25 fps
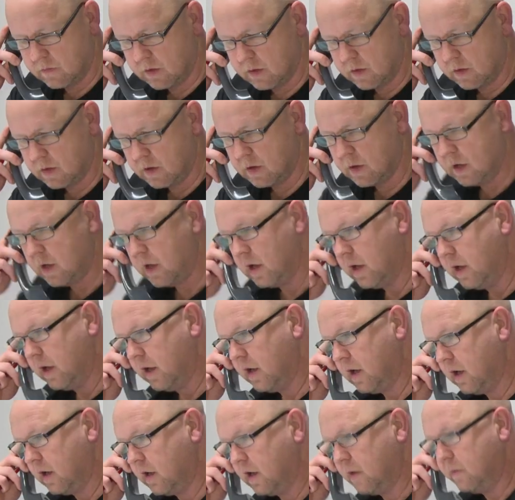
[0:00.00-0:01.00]
sie, dass
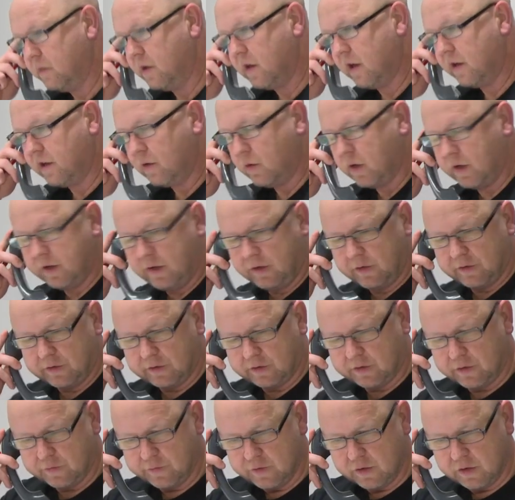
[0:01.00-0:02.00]
während ja, ihrer
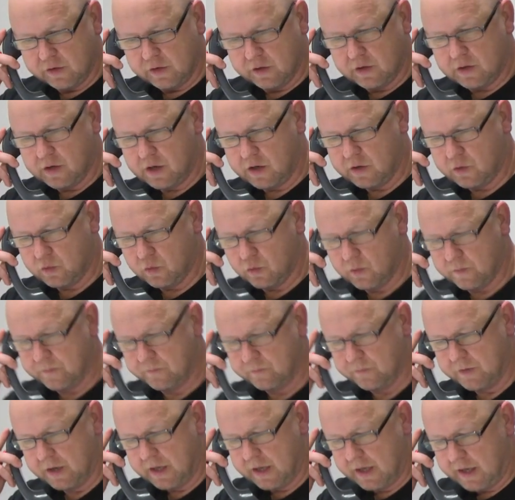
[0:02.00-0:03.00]
Abwesenheit eine
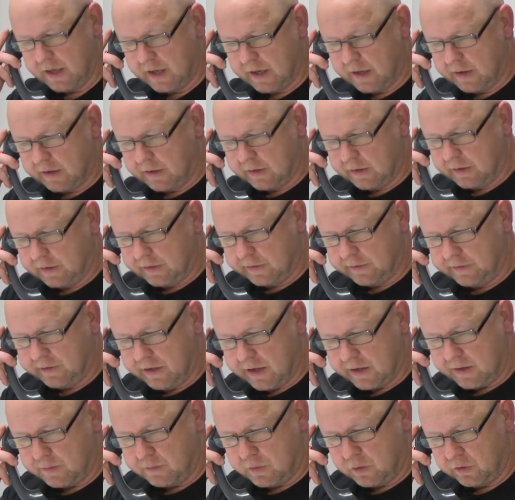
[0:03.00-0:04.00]
Vermisstmeldung eingegangen ist.
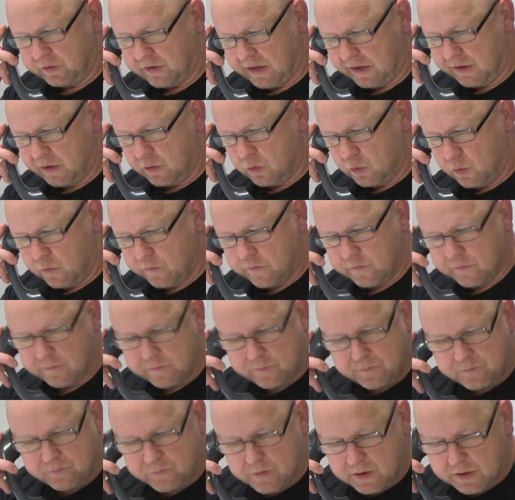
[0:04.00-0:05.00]
Sie hatten bei uns
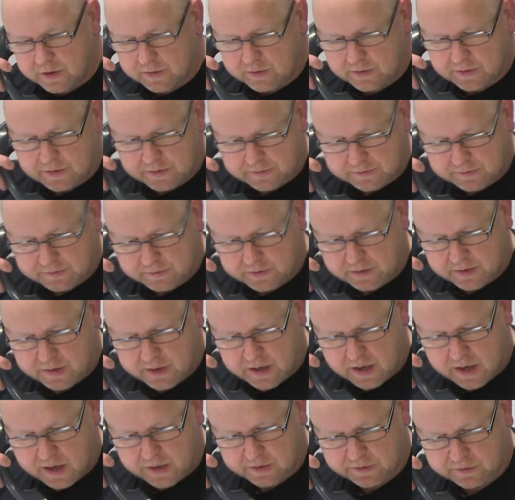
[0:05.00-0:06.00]
angerufen, dass
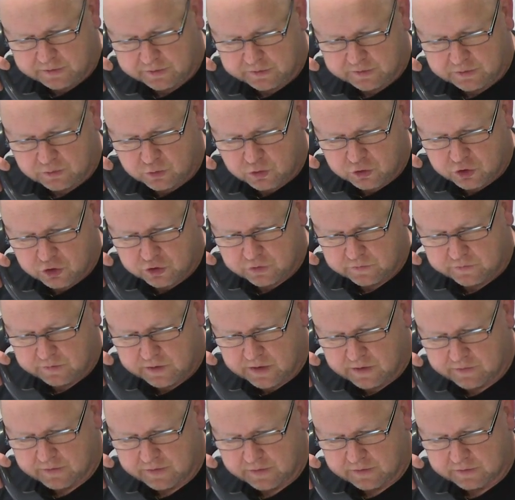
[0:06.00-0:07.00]
der schon
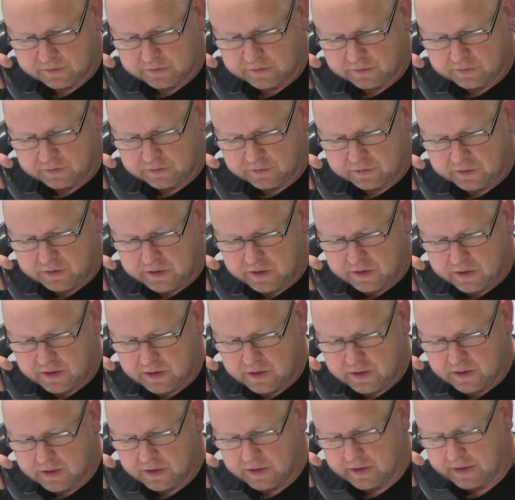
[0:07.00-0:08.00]
wieder weg ist. Ist das
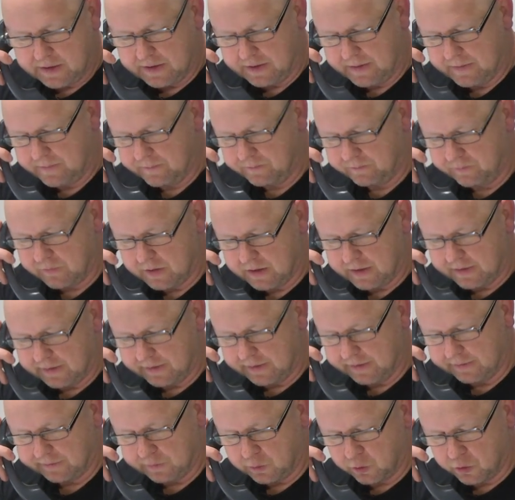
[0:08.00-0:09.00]
richtig? Ja.
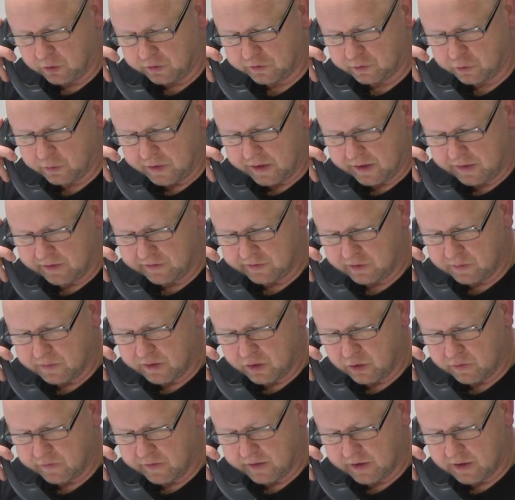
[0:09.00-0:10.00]
Ist auch noch so, ja? Der ist
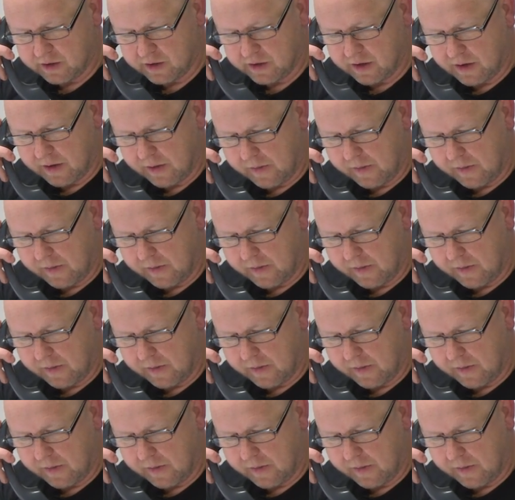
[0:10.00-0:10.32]
immer noch weg.